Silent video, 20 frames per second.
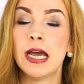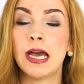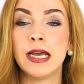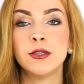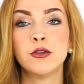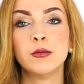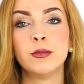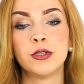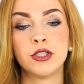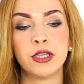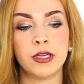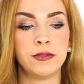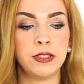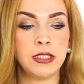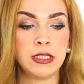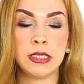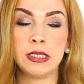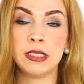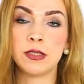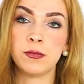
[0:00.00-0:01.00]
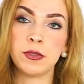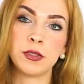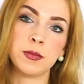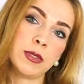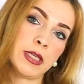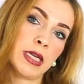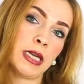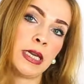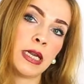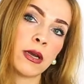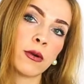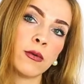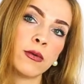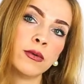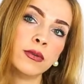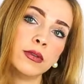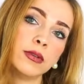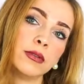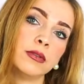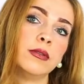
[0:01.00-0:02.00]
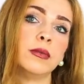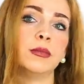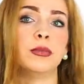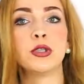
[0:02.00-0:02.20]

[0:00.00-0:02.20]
Also beschäftigte ich mich mit Ernährung,